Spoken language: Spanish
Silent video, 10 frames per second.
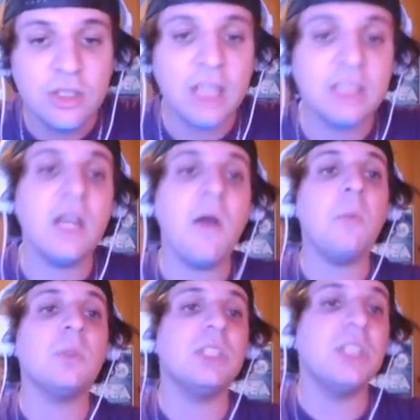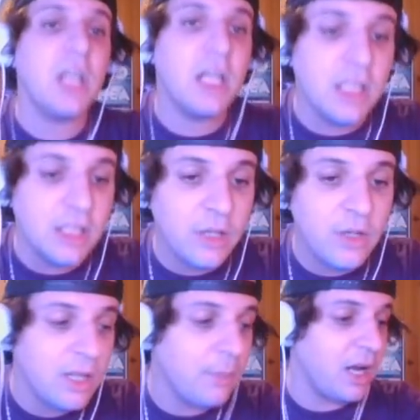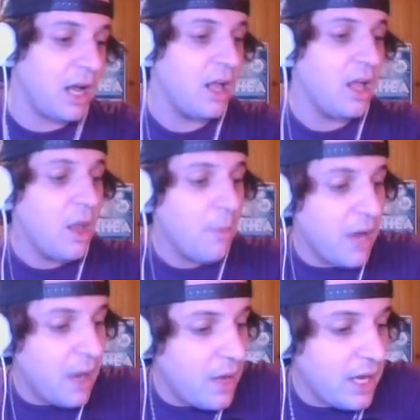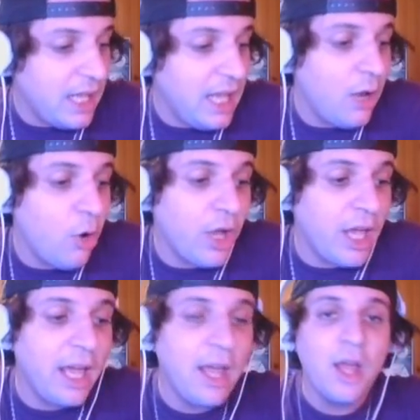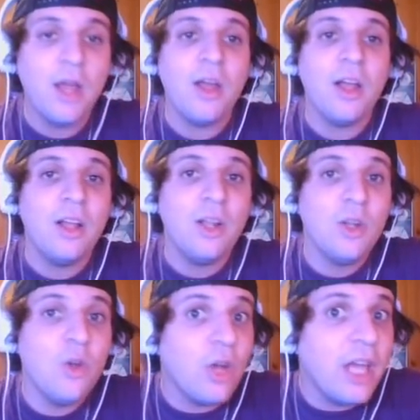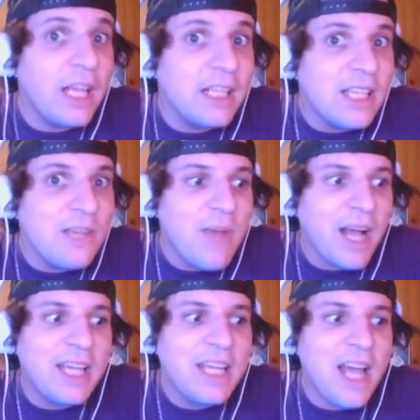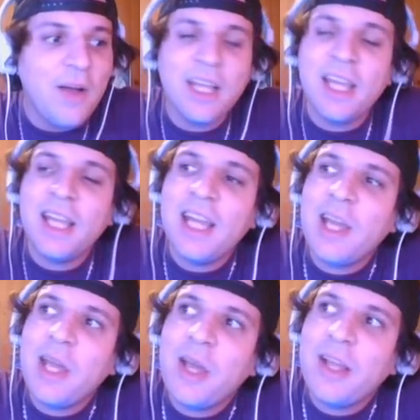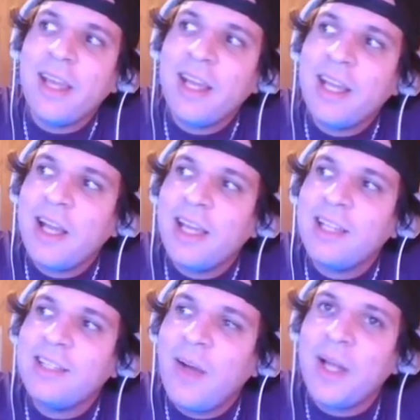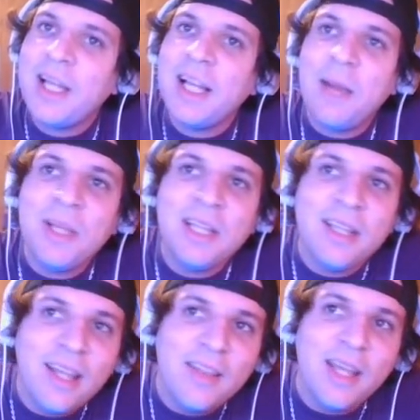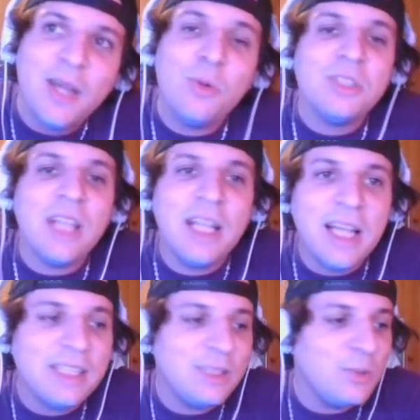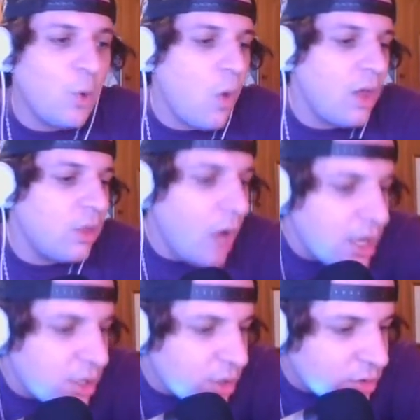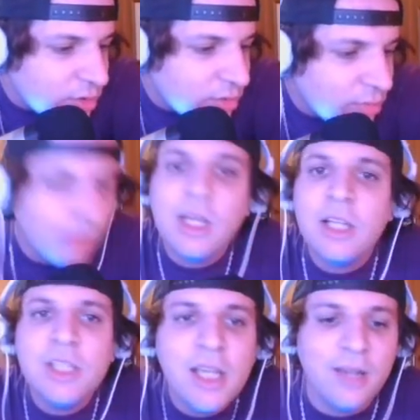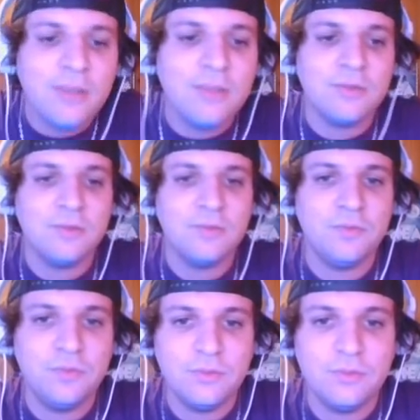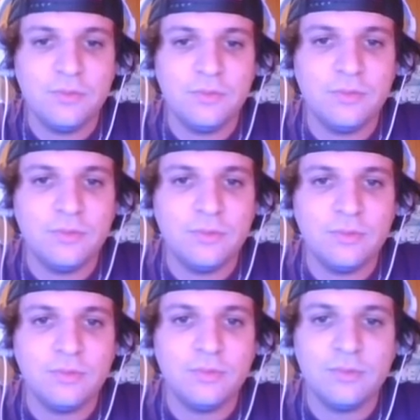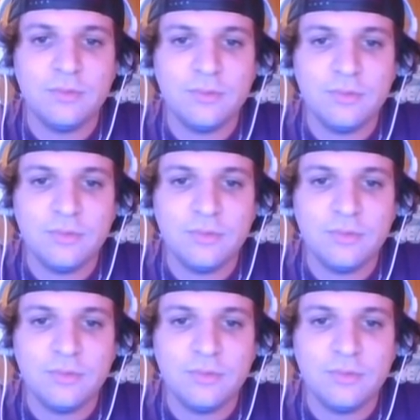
Así que vamos a chequear esta entrevista para, para ver qué es lo que, lo que se imaginaban, qué, estaban en la mente de, Cruz Santa hace unos cuatro años. Vamos a chequear. A ver más que tus profes. ¡Pica!